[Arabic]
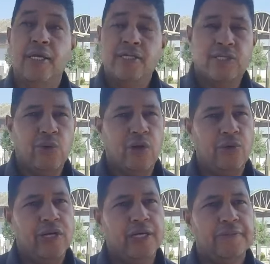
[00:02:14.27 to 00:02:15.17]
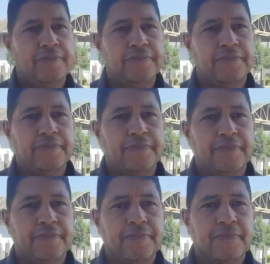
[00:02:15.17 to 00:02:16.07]
توعويه النقطه
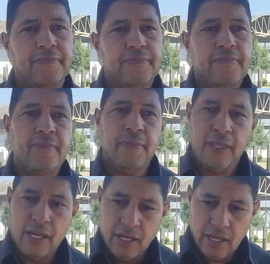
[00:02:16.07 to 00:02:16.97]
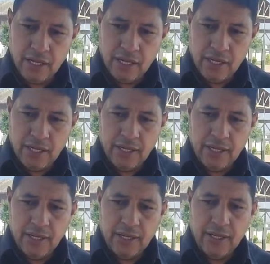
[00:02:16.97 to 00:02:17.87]
التي افاضت الكاس
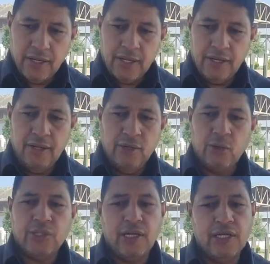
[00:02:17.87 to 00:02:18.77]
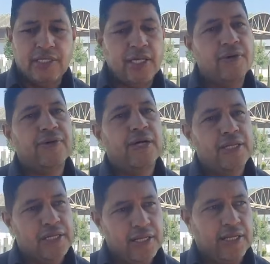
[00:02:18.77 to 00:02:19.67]
تقوموا النقطه التي
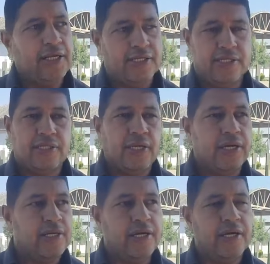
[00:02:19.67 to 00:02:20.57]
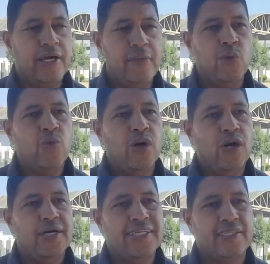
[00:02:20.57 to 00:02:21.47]
افاضت الكاس اخي الكريم
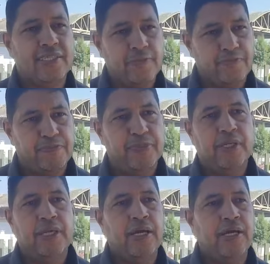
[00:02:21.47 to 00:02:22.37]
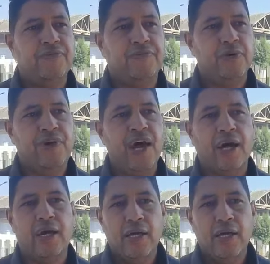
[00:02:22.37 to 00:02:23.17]
هو السب يعني في حق